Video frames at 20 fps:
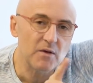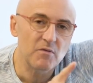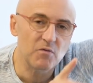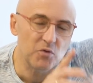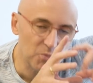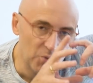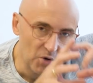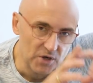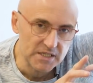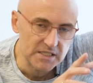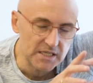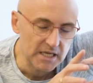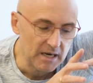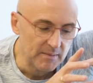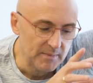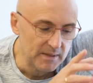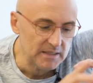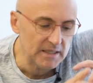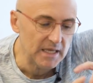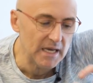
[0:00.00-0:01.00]

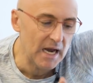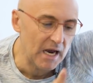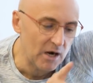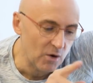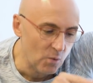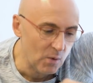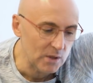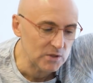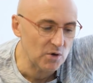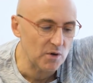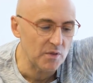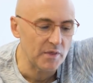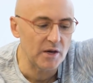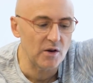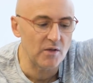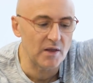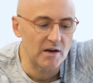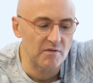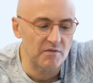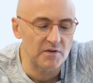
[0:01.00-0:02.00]
futbolísticamente al
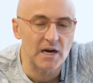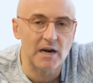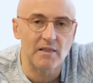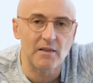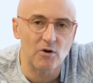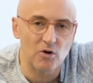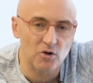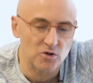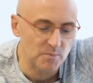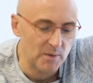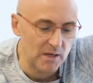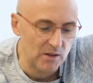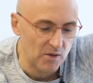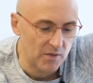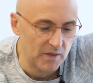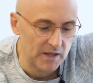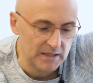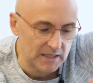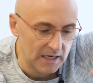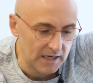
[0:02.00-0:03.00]
4-0 de la final del Euro
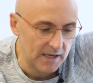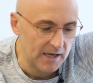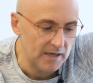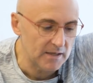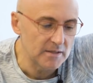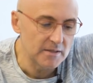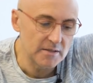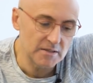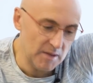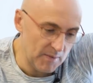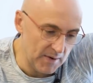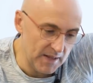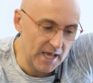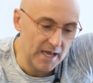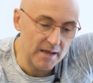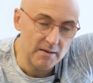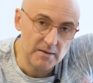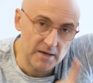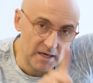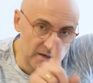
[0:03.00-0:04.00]
2012 de Italia. De
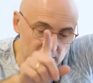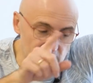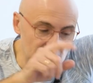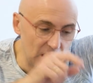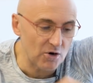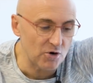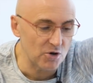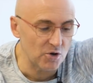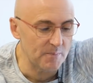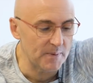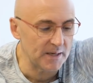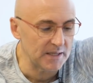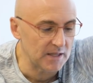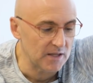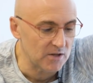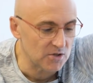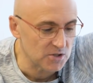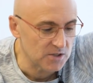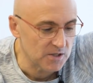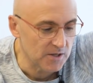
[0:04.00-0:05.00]
verdad, ¿eh? revisar los dos
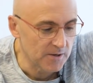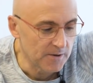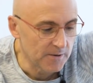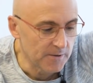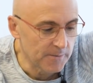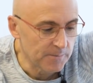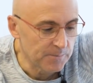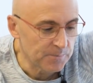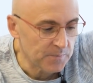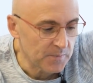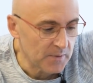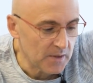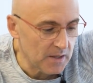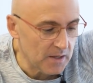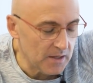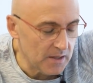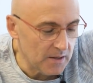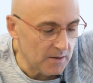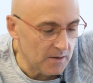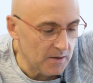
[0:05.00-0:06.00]
partidos.
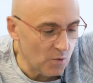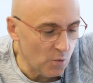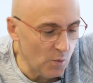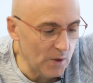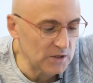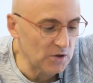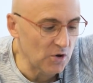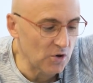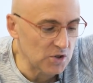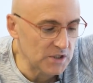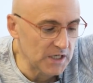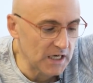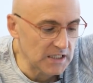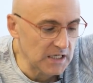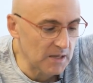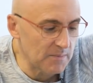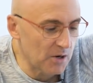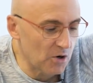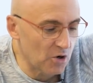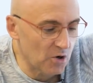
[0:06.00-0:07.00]
Huetox, eres
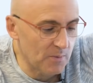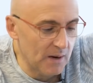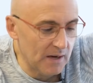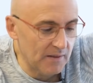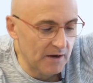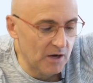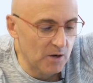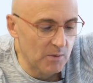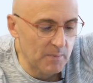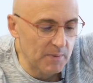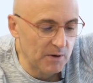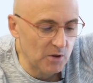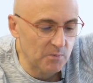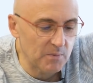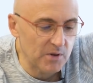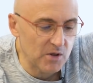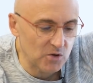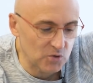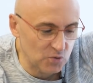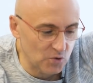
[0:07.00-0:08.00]
el mejor Maldini. no me pierdo un
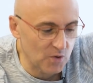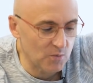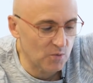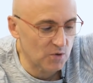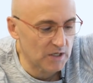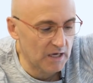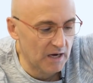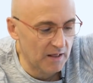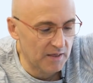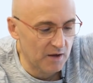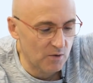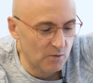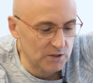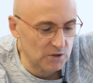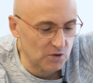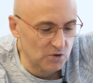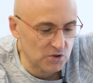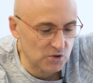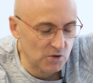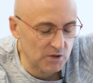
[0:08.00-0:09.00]
vídeo tuyo. Muchas gracias,
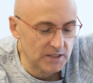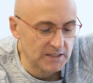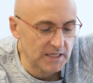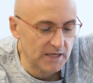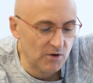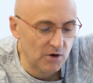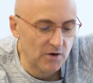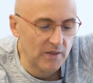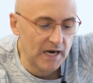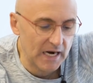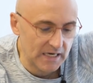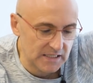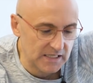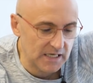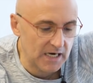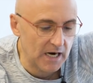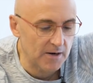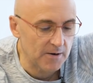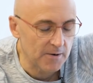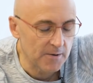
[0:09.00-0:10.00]
Huetox. Soy seguidor del
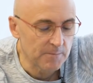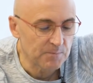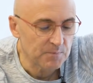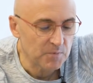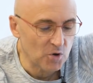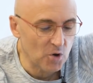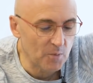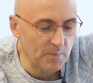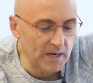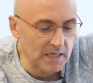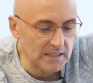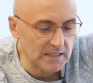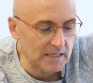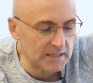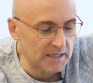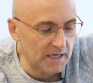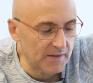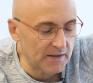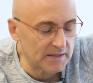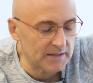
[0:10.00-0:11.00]
Arsenal. ¿Qué opinas
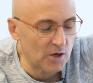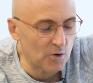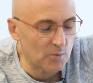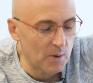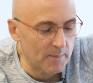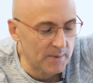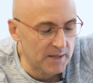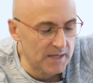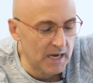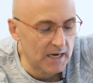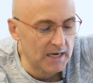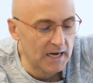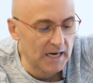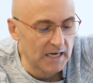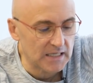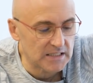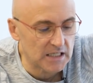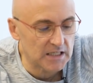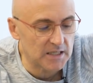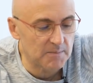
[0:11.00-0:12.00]
del tridente Aubameyang,
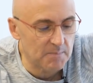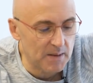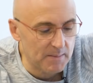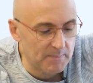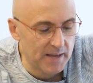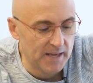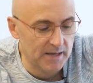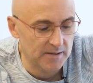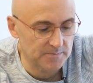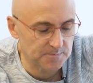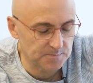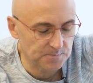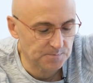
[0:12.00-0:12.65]
Lacazette y Pepe?